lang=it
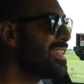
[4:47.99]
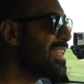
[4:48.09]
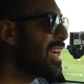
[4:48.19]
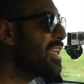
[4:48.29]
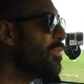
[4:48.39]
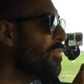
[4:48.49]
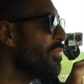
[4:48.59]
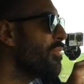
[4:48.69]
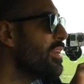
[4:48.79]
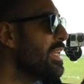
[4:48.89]
dai un
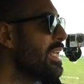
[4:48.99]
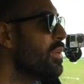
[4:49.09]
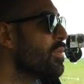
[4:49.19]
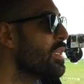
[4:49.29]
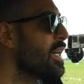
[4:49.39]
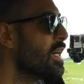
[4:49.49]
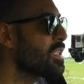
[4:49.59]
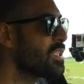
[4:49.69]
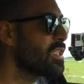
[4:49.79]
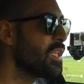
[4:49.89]
filino di
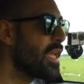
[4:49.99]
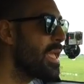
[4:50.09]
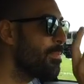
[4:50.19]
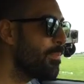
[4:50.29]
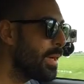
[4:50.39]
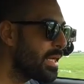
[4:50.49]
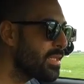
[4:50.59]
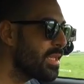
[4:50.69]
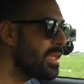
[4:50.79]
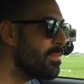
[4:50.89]
gas e
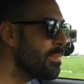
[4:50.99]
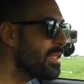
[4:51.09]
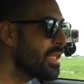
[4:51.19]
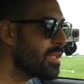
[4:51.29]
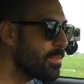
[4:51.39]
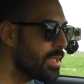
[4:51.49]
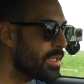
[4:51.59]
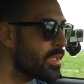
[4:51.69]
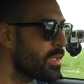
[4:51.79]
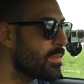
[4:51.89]
parte
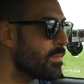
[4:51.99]
immediatamente.